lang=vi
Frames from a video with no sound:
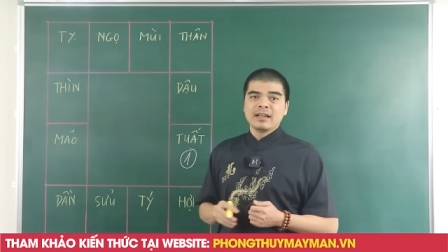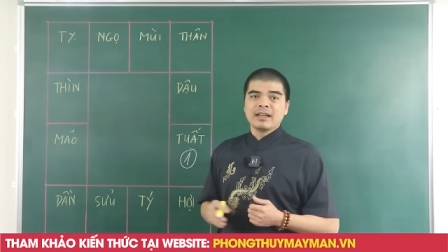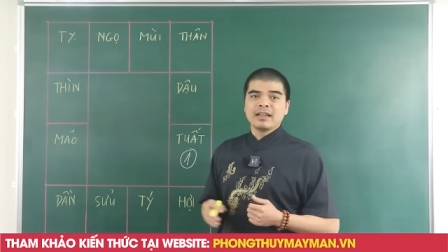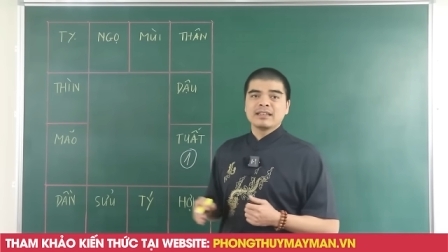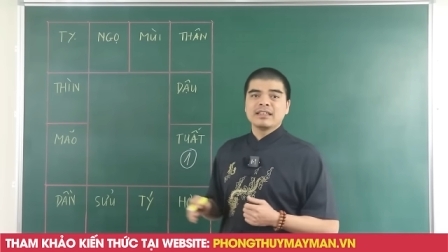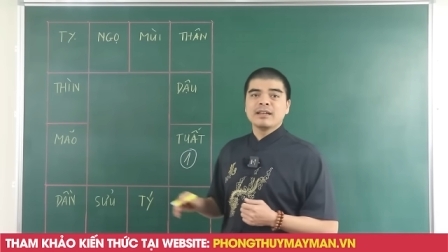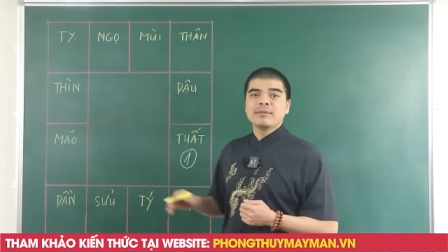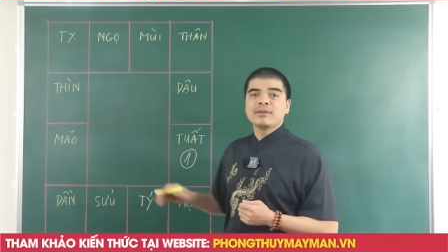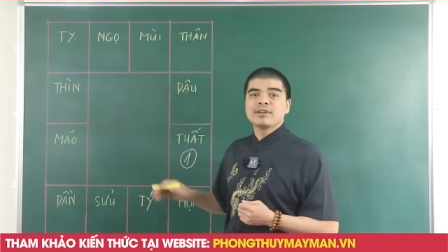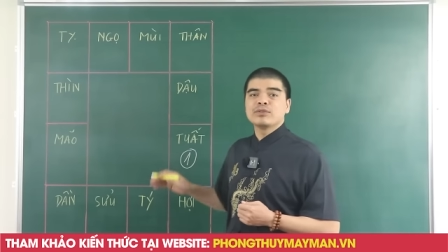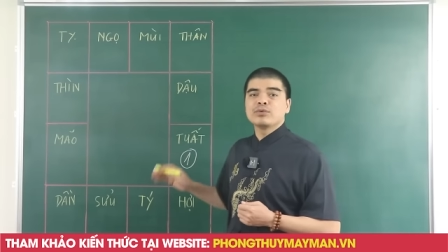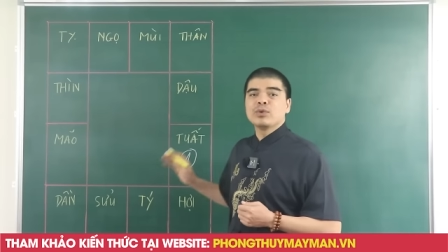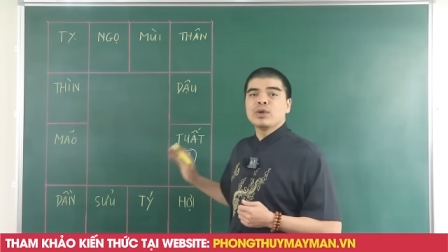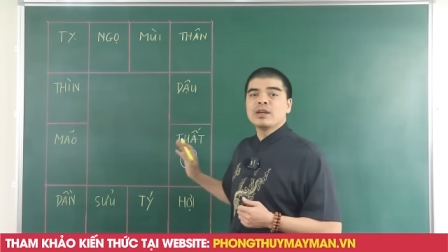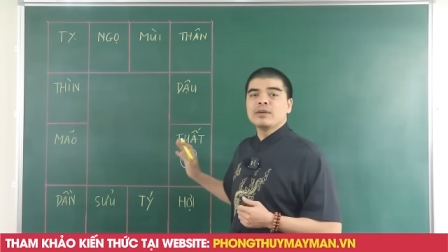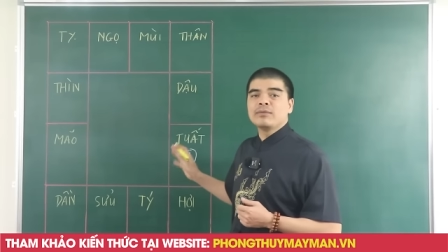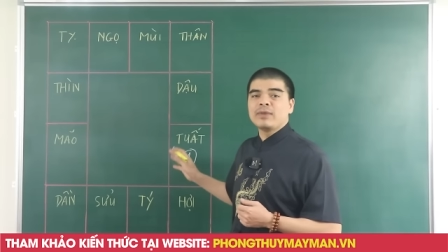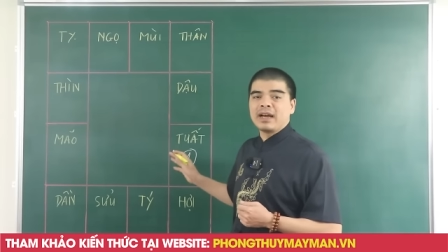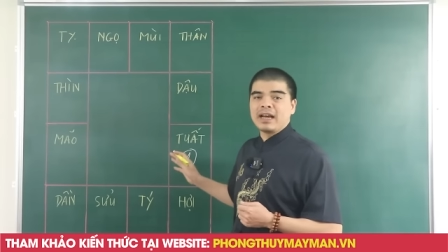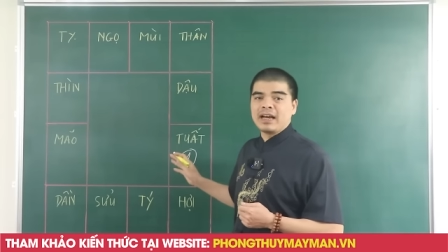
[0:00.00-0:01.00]
Lại thêm cái
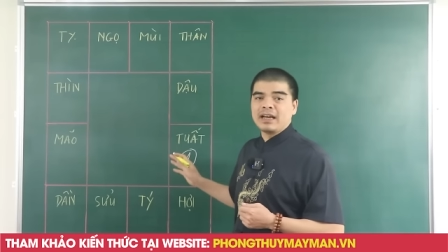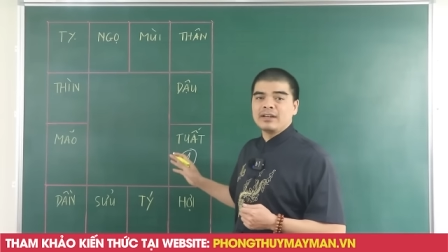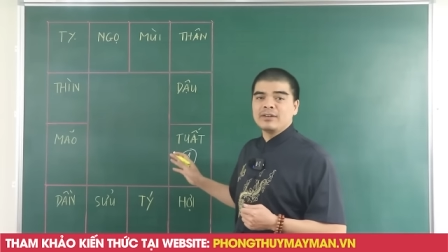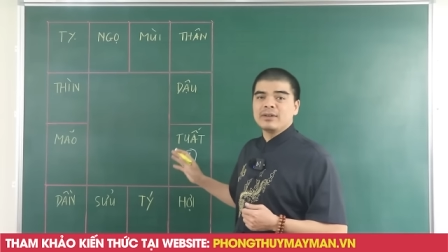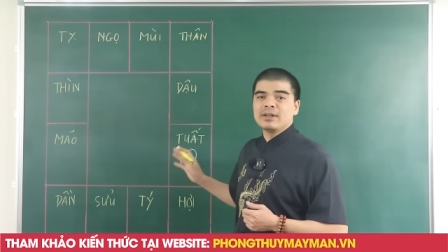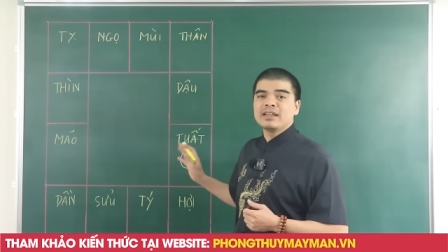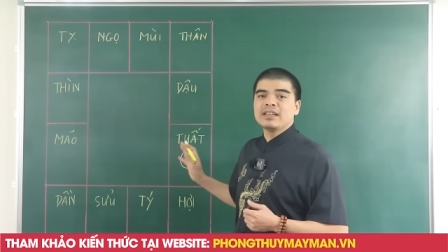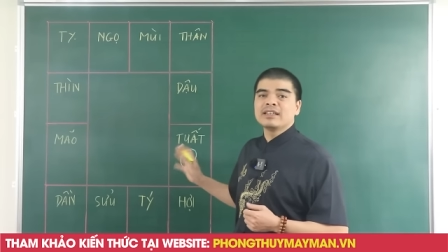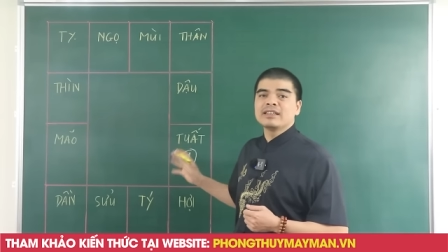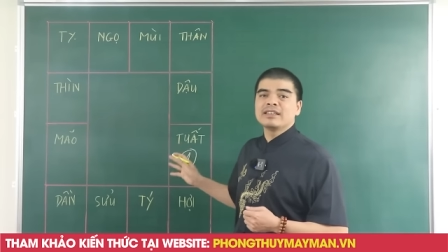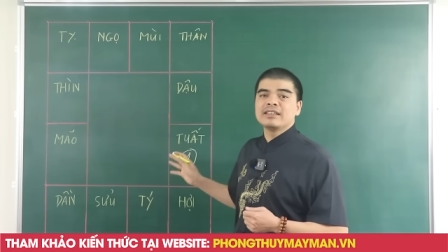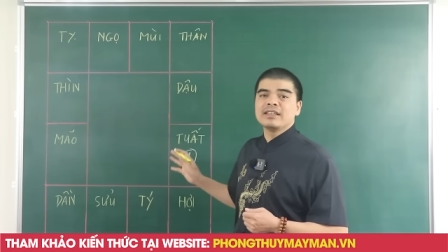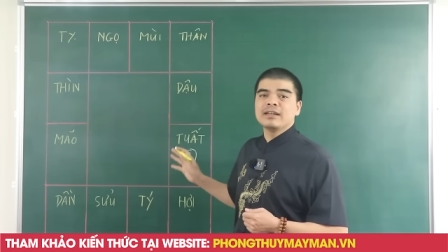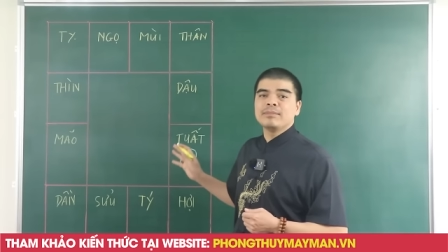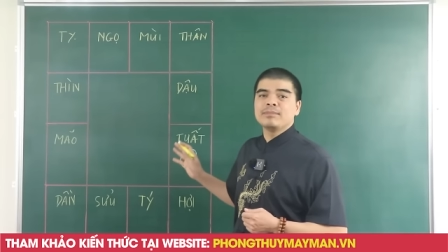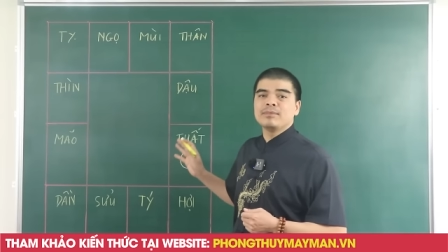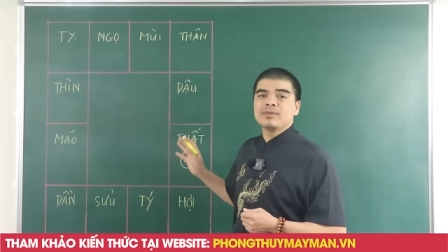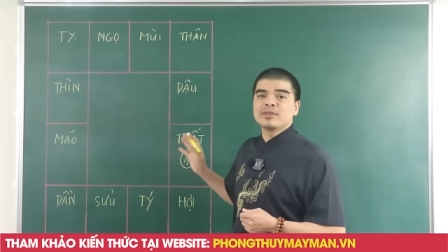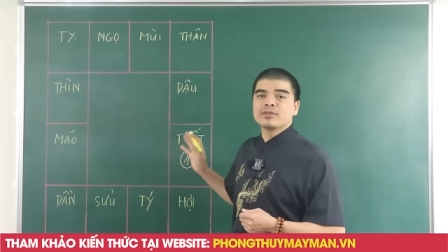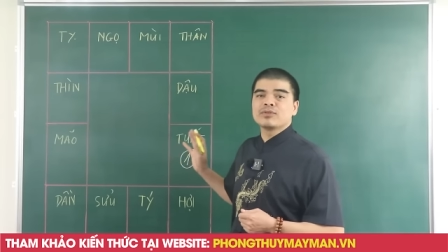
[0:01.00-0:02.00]
tuế phá nó liên
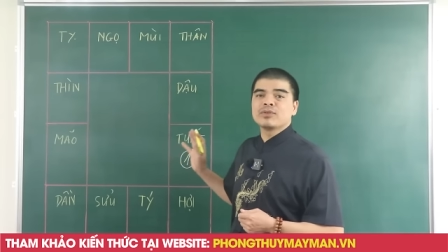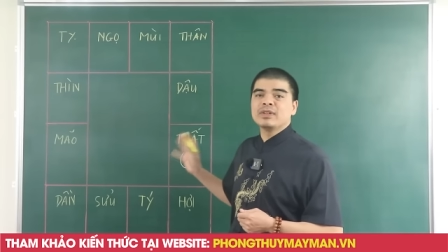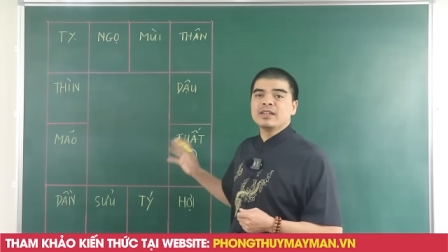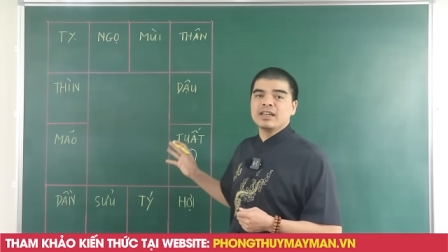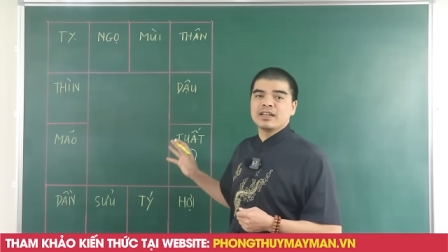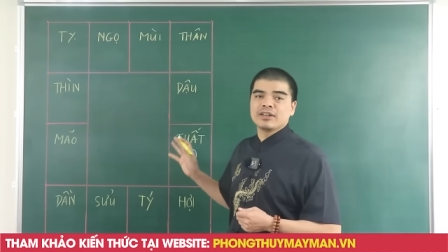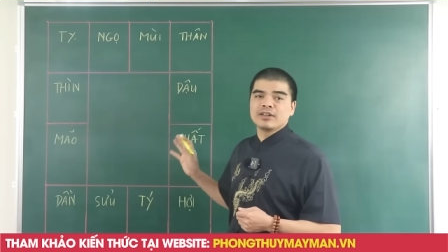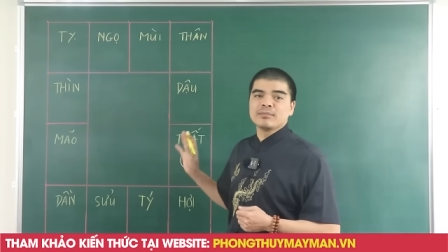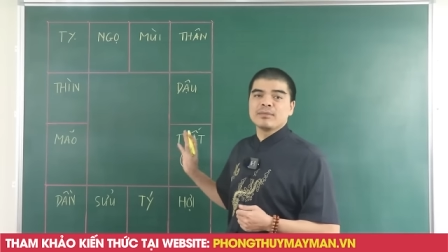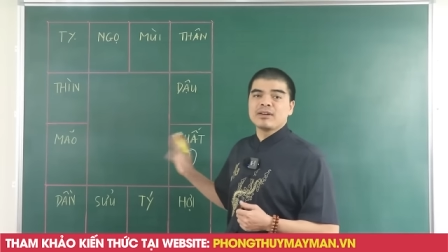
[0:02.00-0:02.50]
tiếp nó xuất hiện,